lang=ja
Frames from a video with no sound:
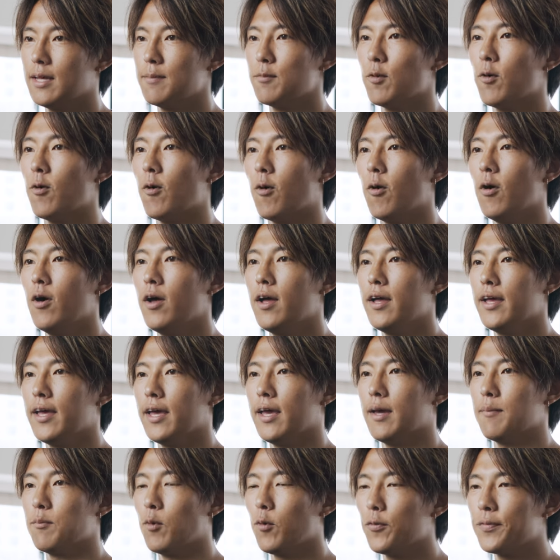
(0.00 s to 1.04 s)
でも
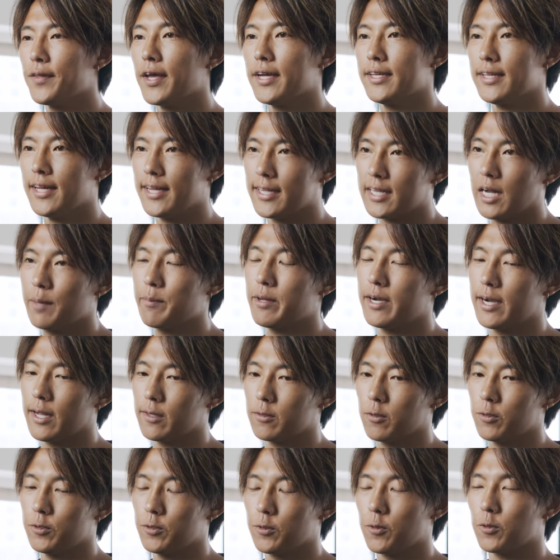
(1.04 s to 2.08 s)
問題ないカメラ
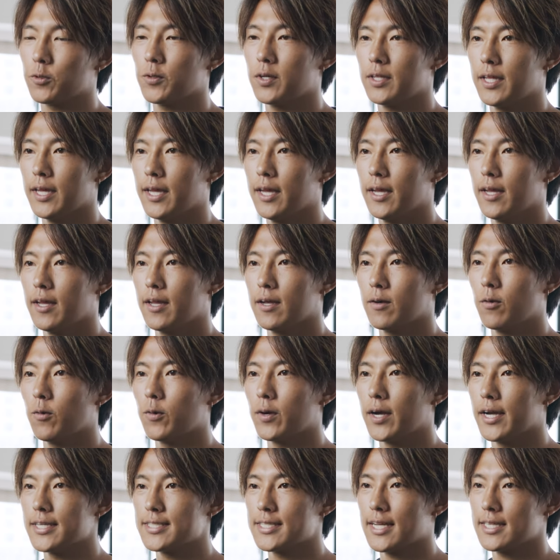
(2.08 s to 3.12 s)
だということはね
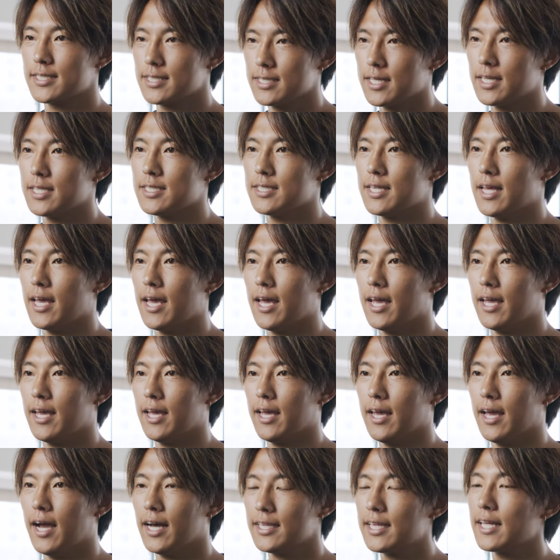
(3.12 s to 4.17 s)
今回撮影して
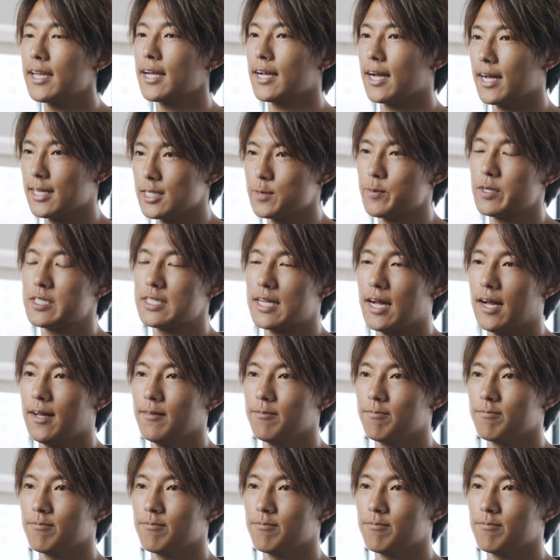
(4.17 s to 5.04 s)
肌で感じました。